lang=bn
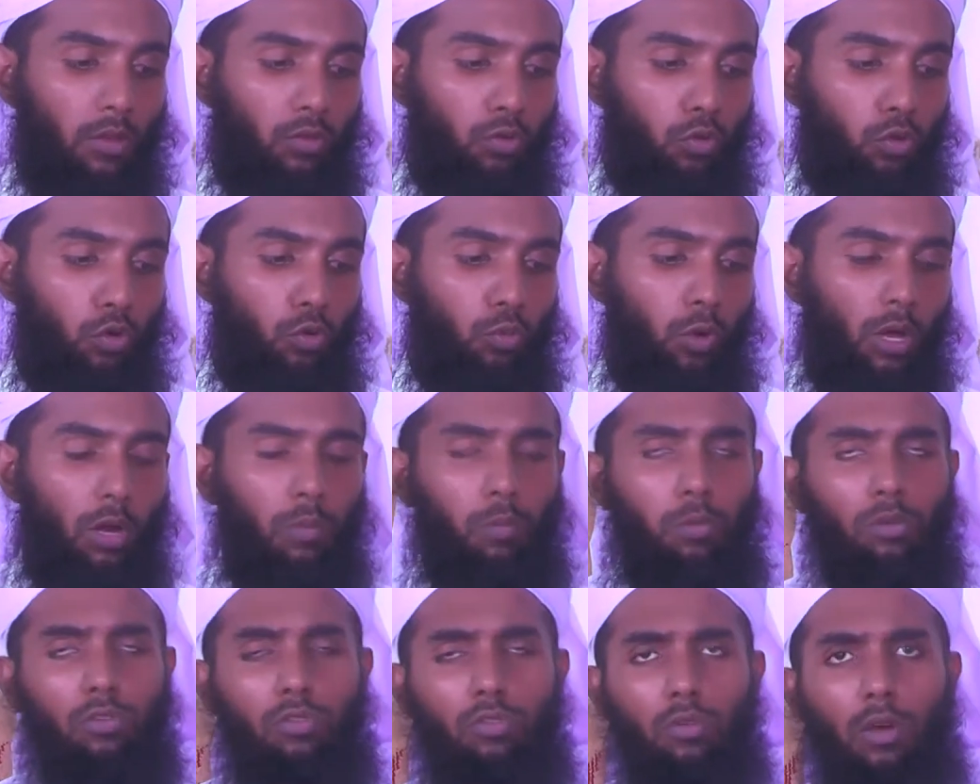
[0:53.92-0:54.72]
দুর্বল
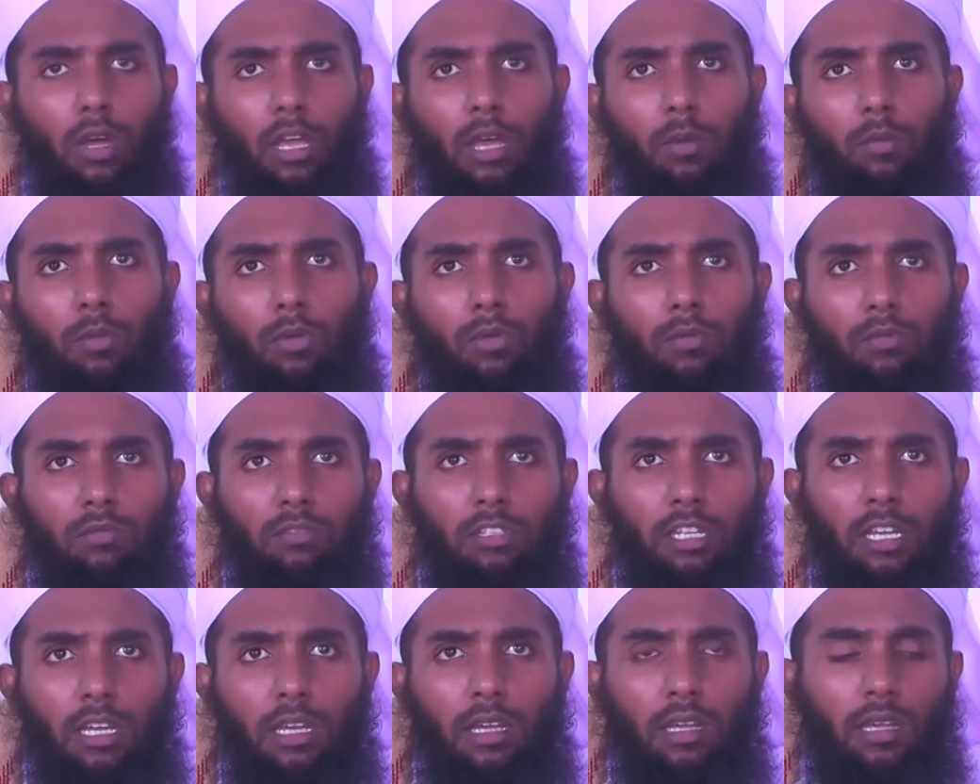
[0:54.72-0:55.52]
পশু হয় এমন
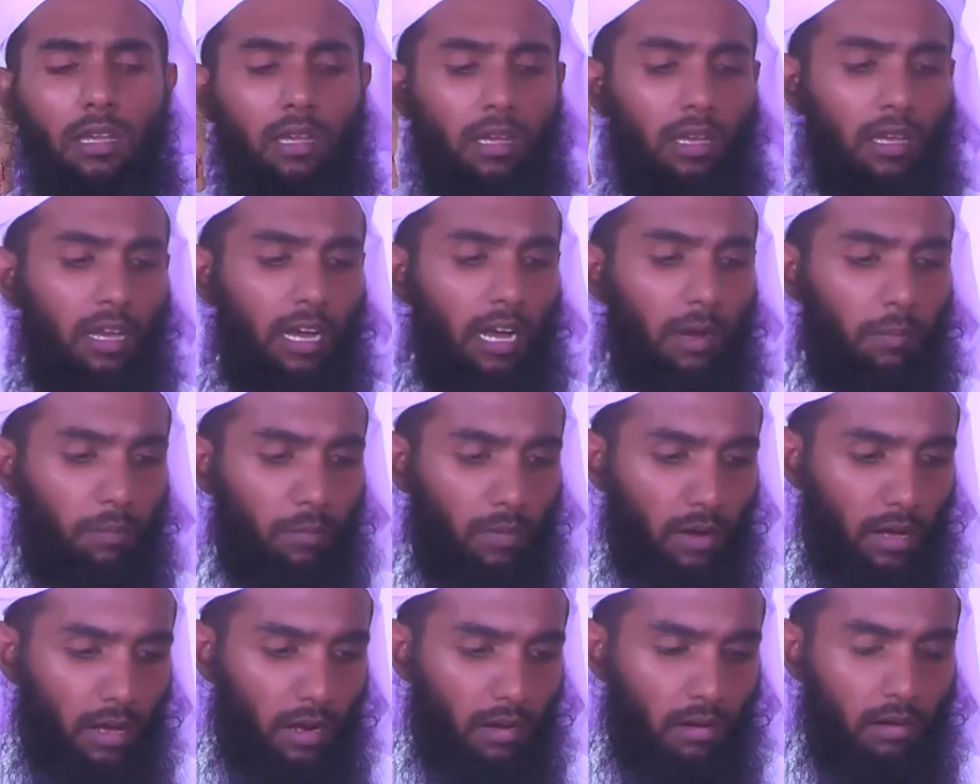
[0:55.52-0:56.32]
যে
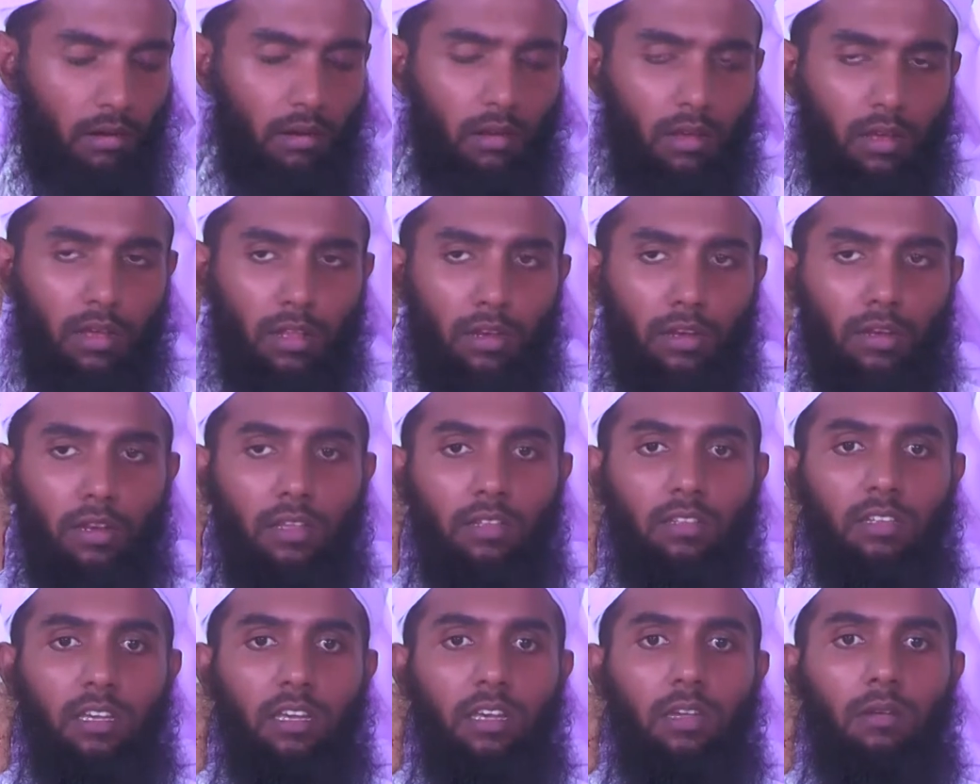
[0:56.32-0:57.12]
আপনার
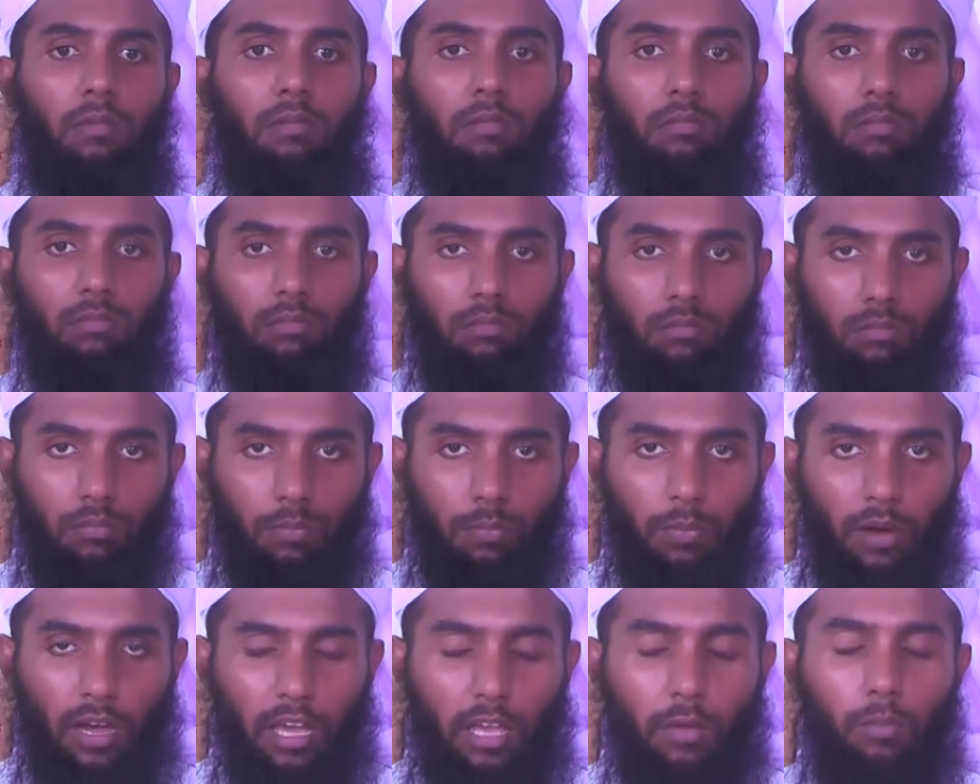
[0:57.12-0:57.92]
নিজের
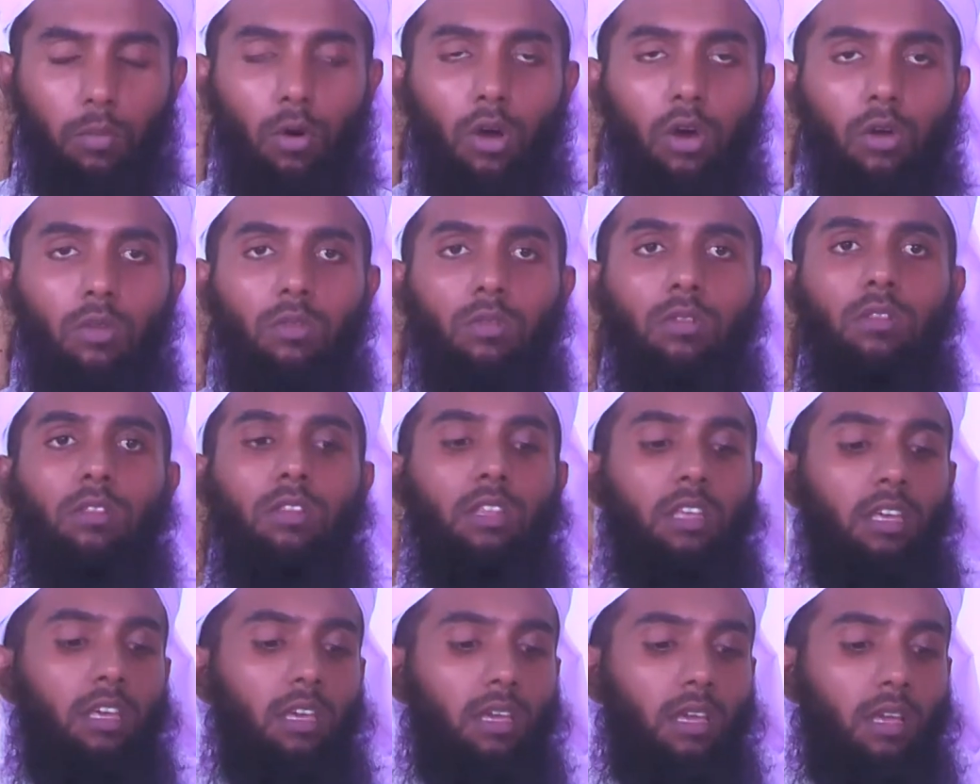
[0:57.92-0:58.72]
পায়ে ভর
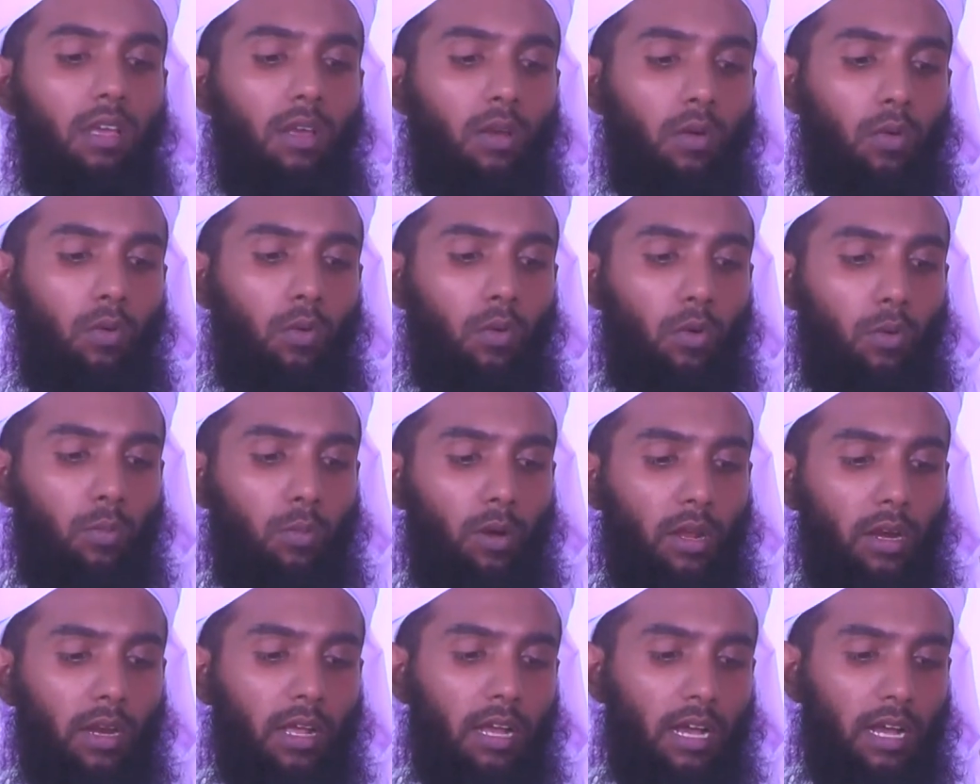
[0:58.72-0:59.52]
দিয়ে
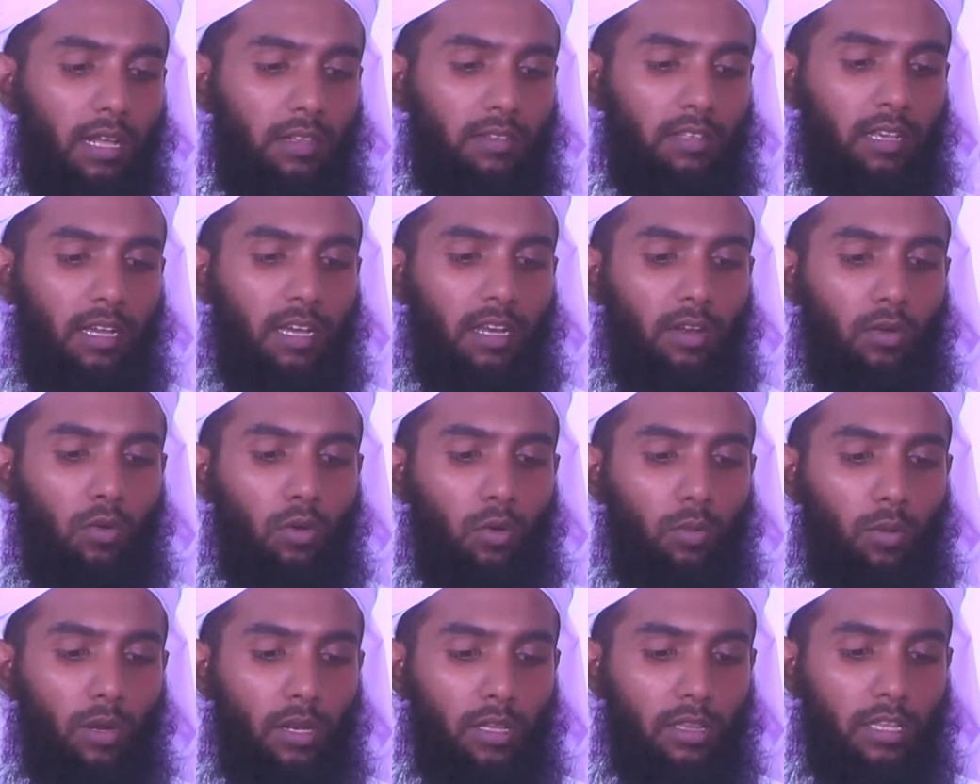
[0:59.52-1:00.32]
কোরবান গা যেখানে
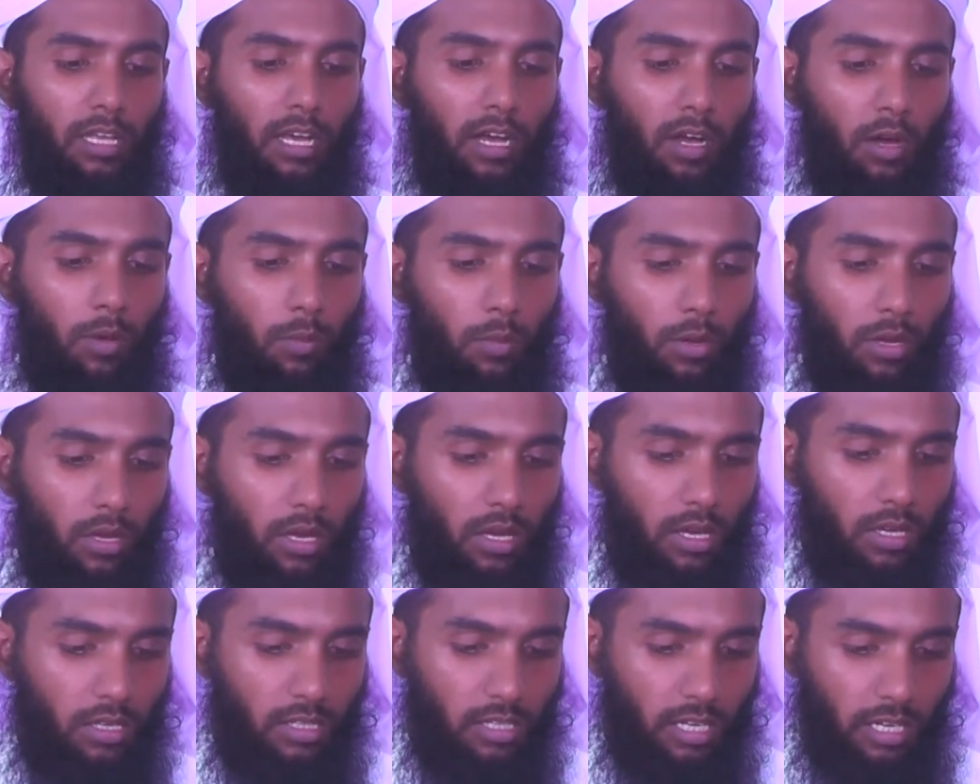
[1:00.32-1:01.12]
কোরবানি দেওয়া হবে
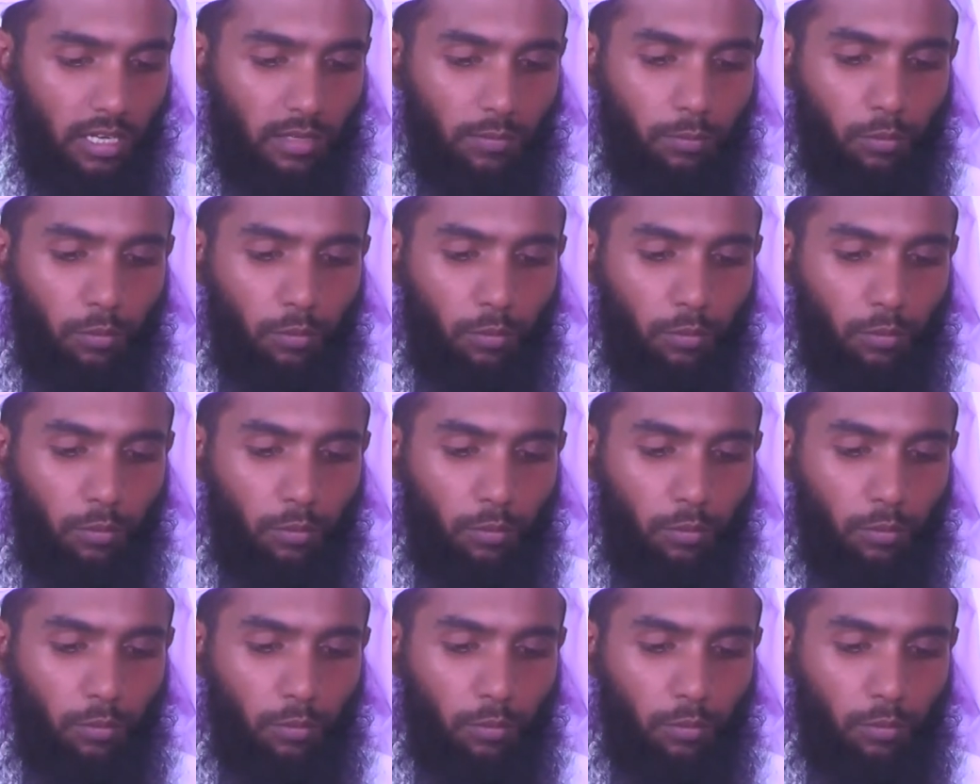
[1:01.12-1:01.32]
সেই